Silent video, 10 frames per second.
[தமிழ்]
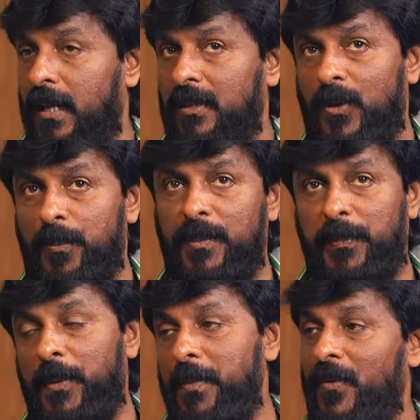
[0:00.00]
அது ரொம்ப
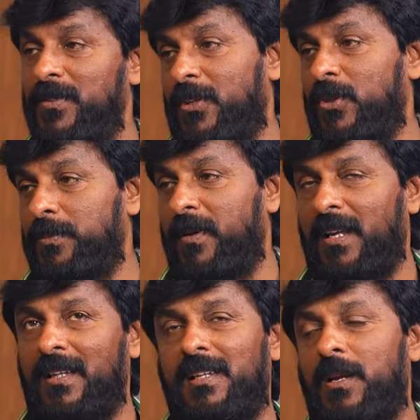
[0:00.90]
பெருமையாகவும் சந்தோஷமாக
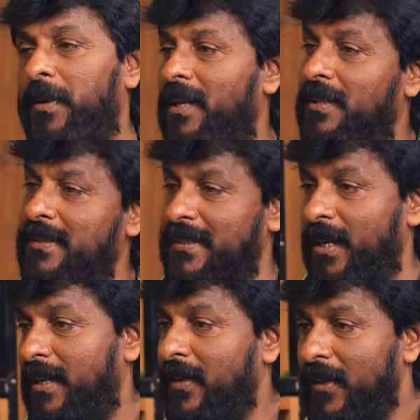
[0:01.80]
இருக்குது அதாவது நம்ம எதுக்கு சினி